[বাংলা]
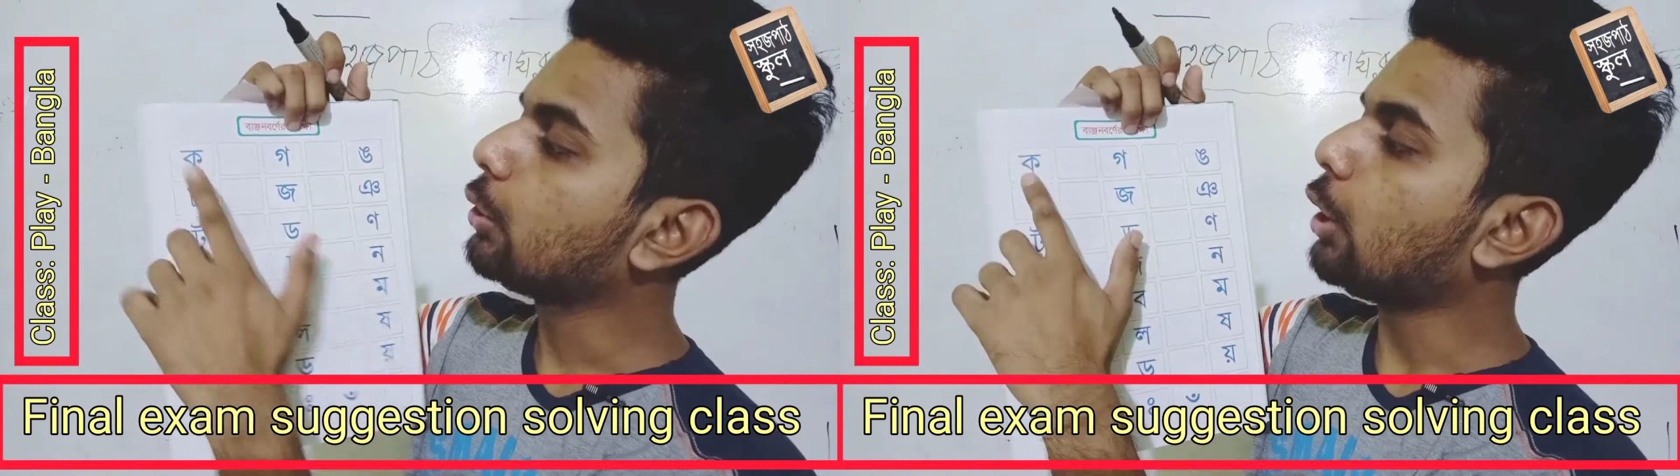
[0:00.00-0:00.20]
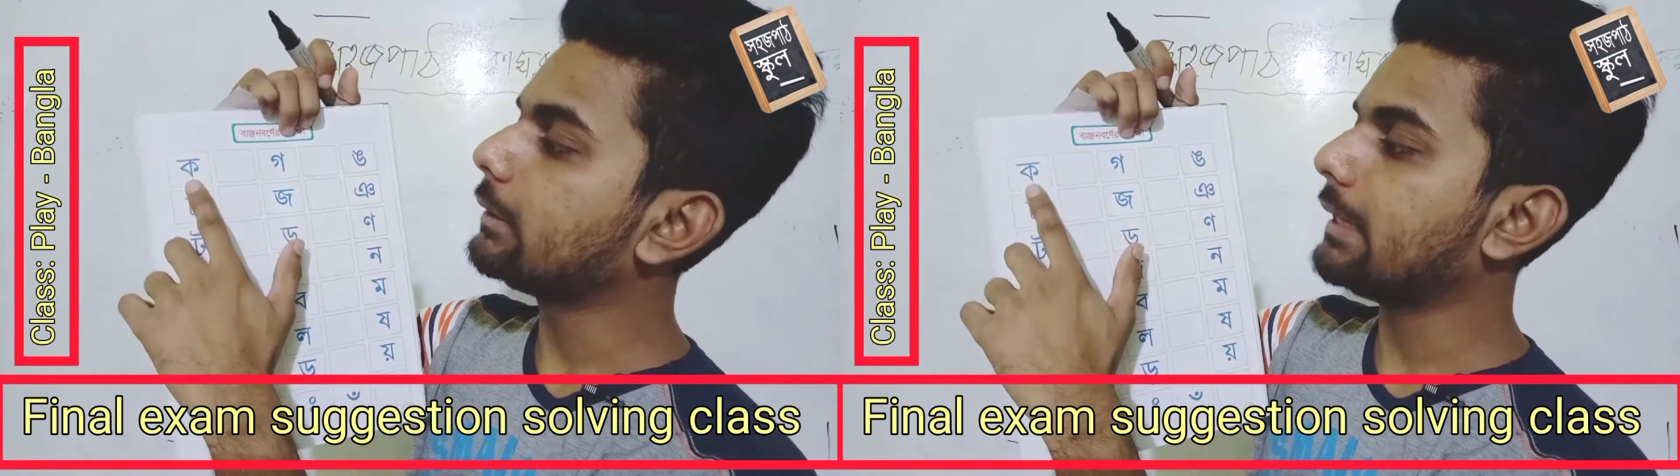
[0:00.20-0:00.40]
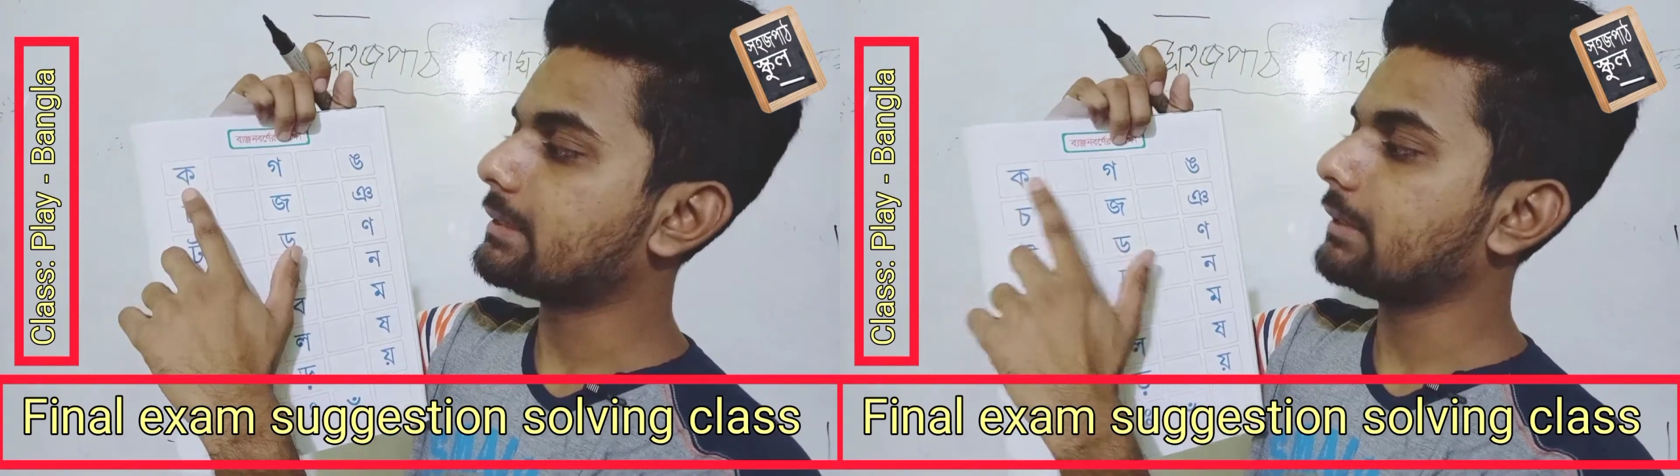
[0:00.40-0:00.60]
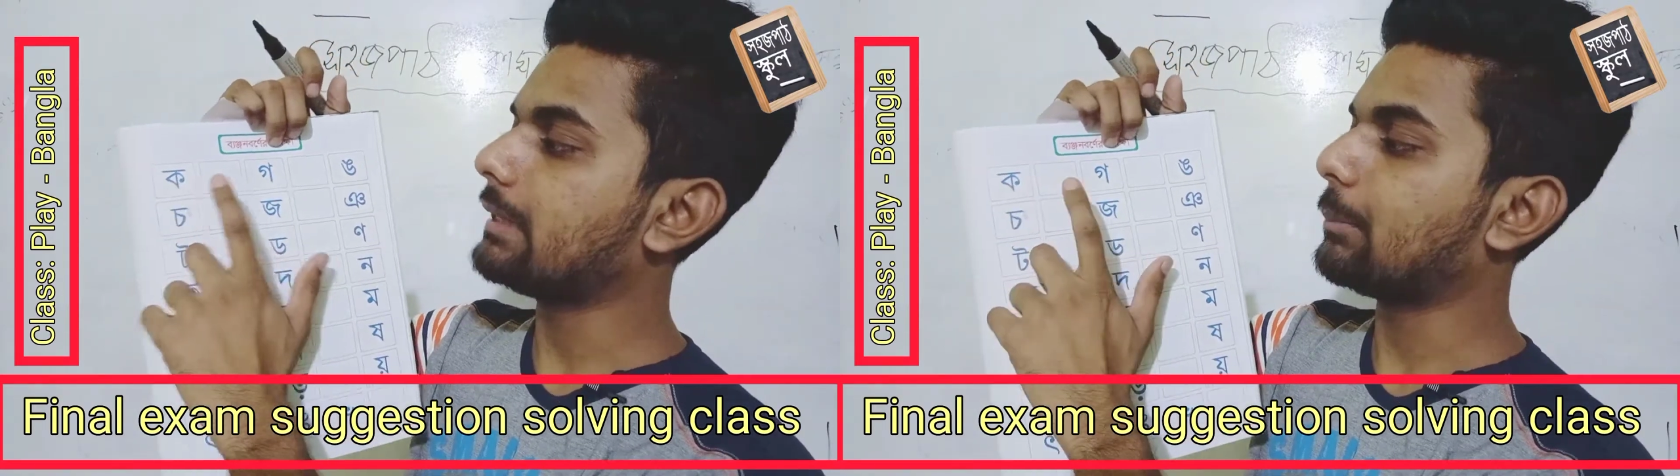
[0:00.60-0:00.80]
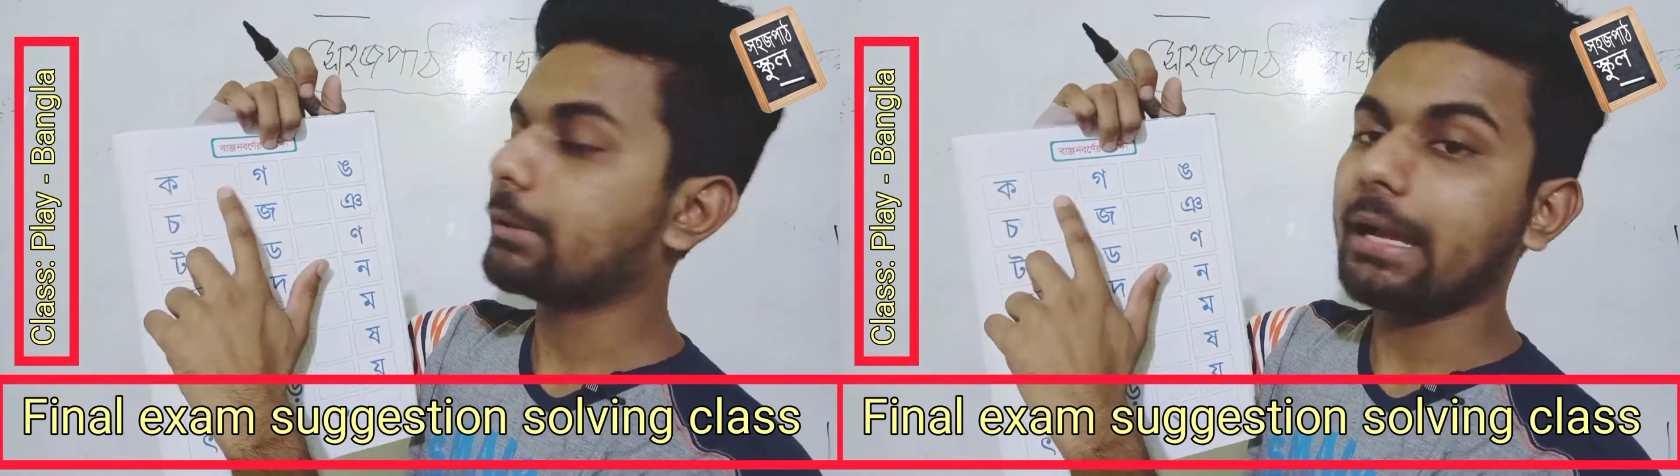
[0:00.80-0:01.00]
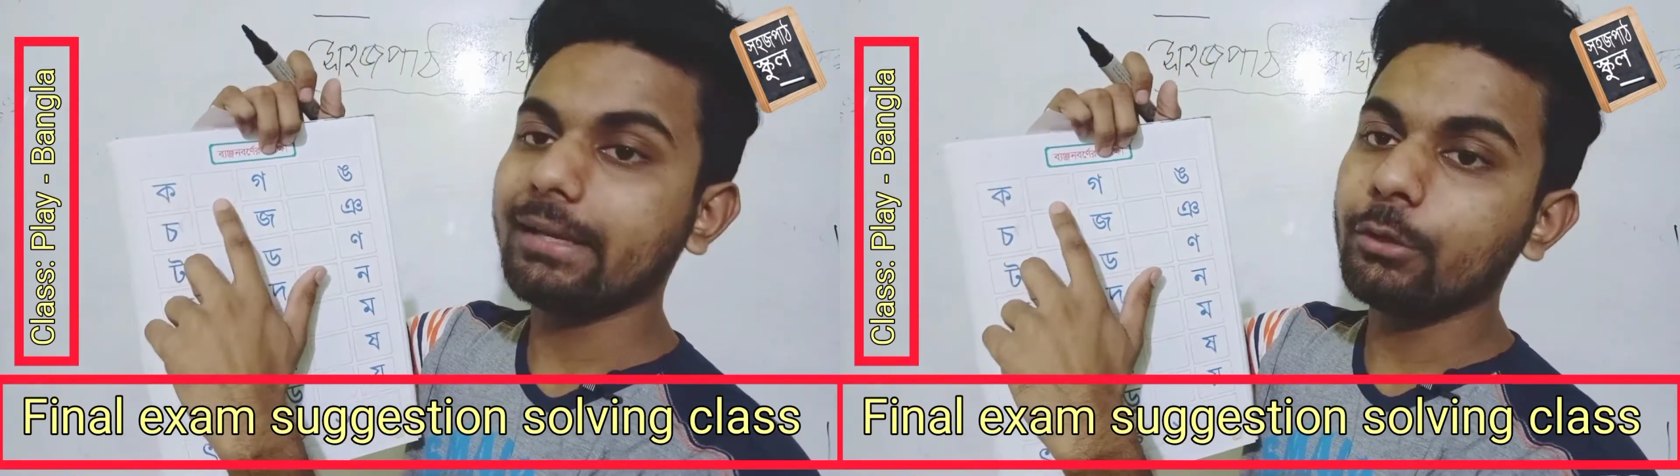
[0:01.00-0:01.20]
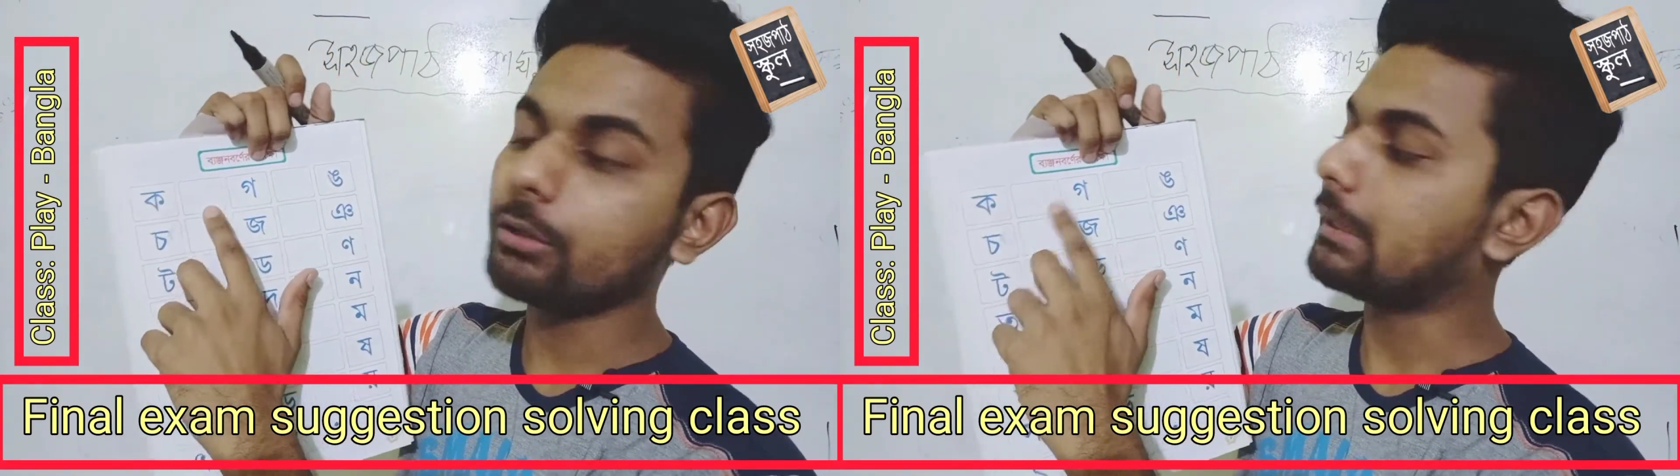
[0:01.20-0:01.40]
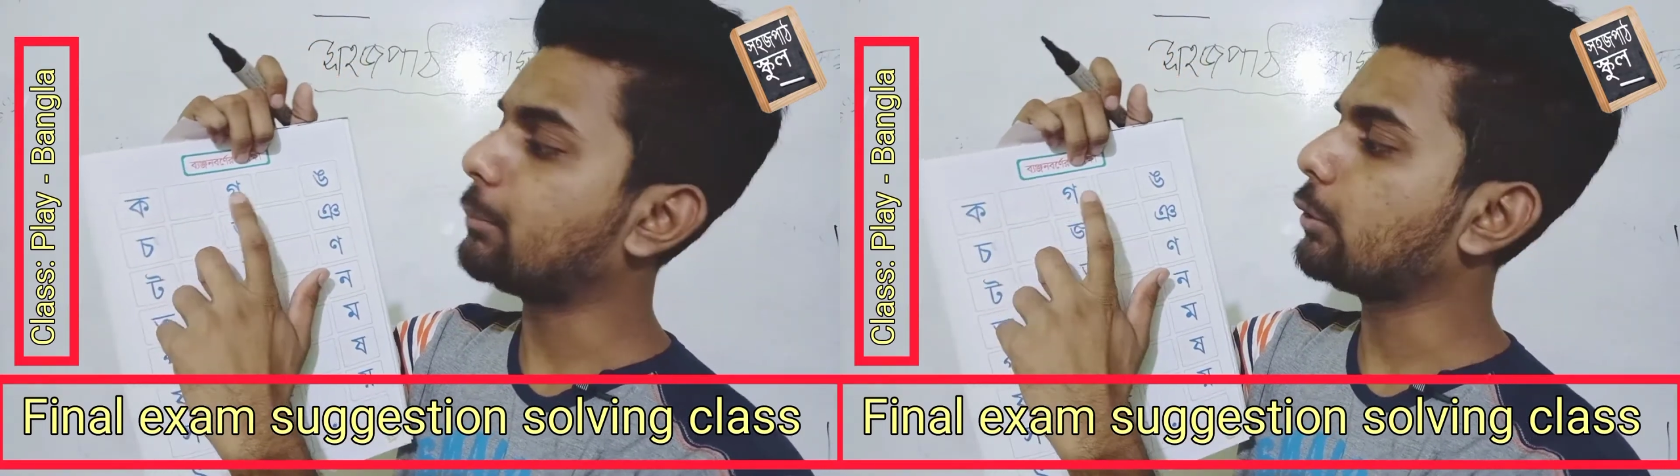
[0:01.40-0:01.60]
ক দে আছে তারপরে খালি ঘর
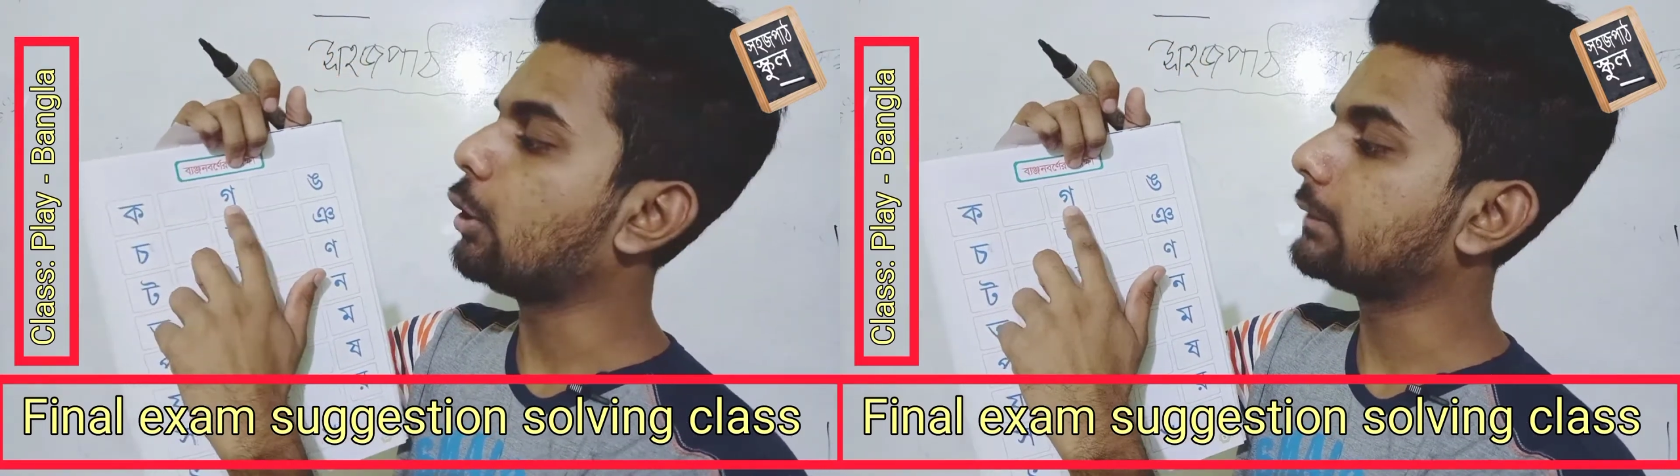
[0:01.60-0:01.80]
তারপরে গ